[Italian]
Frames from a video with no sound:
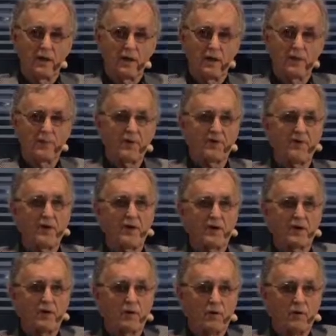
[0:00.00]
E per
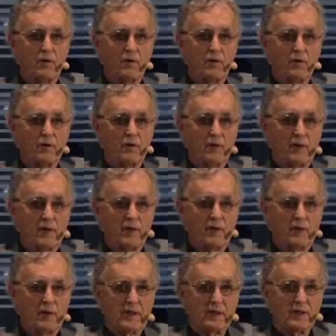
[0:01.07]
fare quello, ben
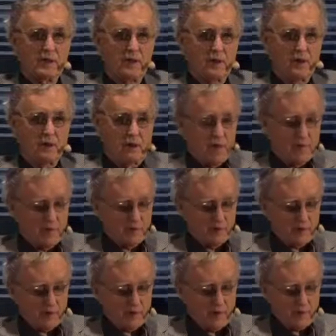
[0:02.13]
inteso,
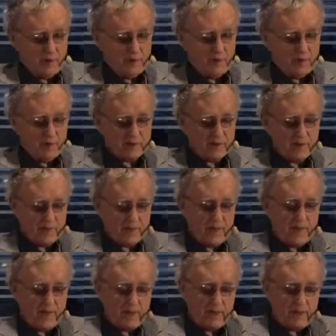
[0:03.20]
bisogna prima
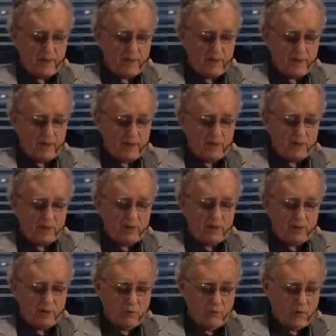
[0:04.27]
sapere
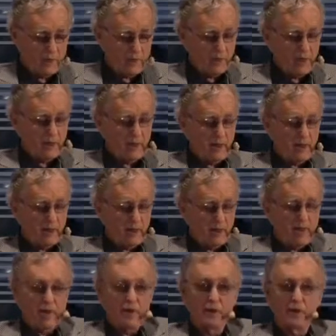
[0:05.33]
come
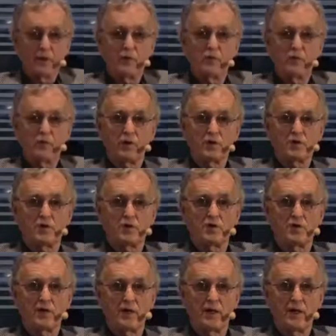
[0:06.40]
la natura
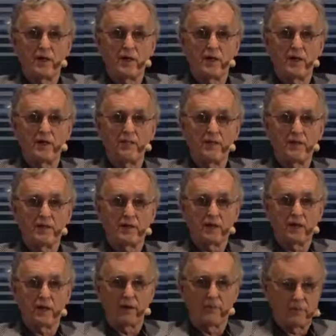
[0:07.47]
sostiene la
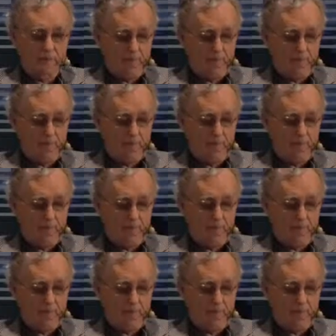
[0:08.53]
vita.